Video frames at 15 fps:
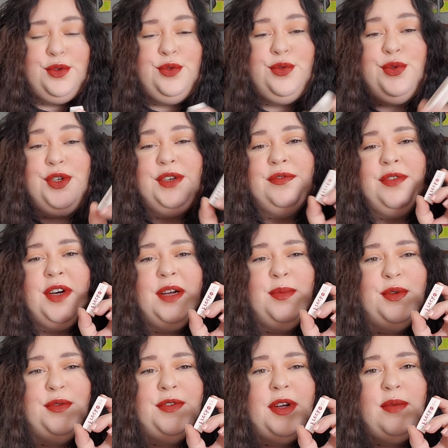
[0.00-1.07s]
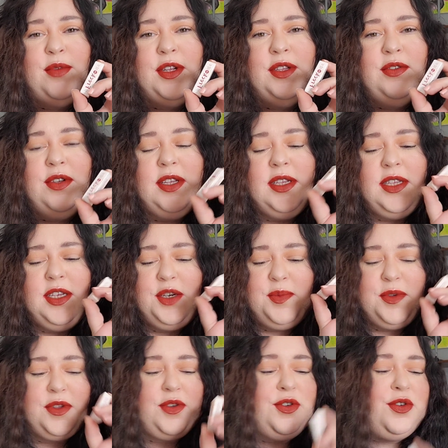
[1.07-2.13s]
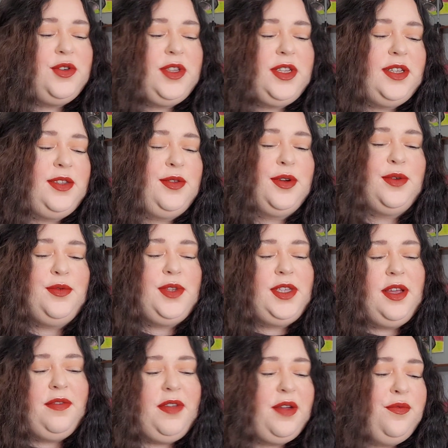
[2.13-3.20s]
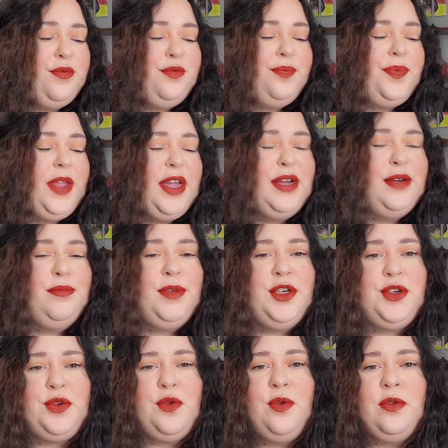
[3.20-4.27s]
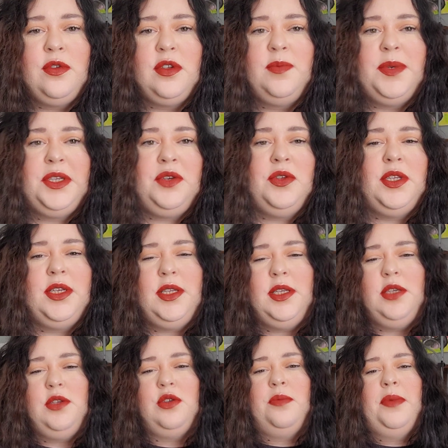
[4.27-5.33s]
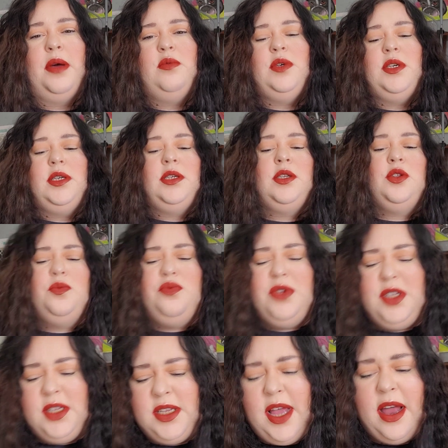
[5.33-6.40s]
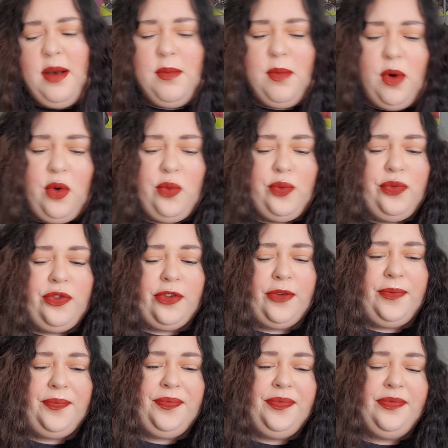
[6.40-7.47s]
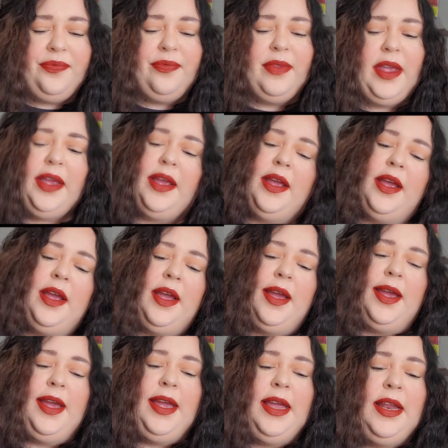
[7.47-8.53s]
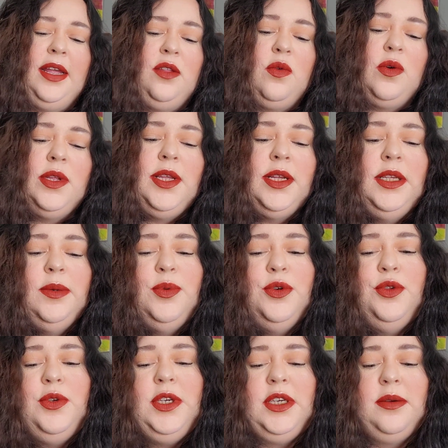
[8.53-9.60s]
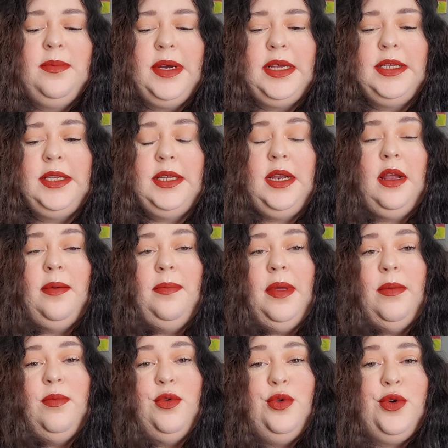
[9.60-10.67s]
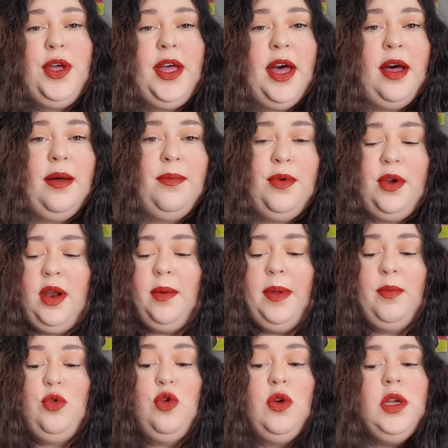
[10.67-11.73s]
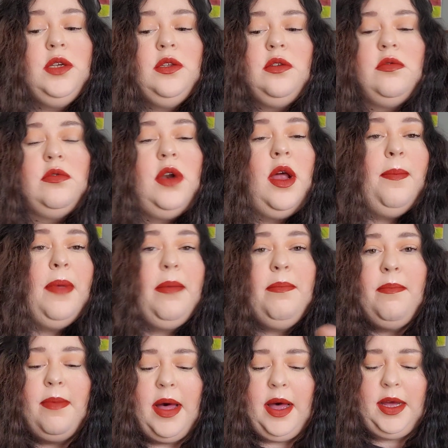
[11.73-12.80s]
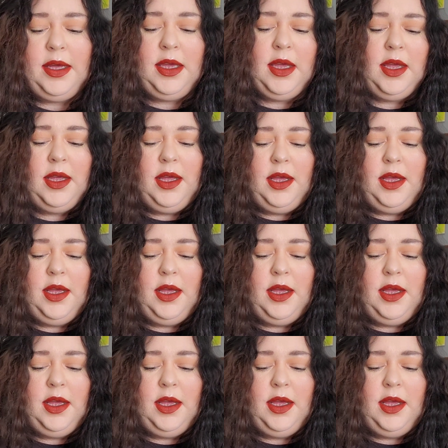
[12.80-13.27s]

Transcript: Du coup, j'ai vraiment, vraiment hâte de le tester. Je pense que je le testerai aussi avec vous. Mais je suis trop contente parce que ça, c'était sur ma wishlist depuis tellement longtemps. Et les trois derniers produits qui me restent, c'est la même euh, gamme, la même collection, la même marque.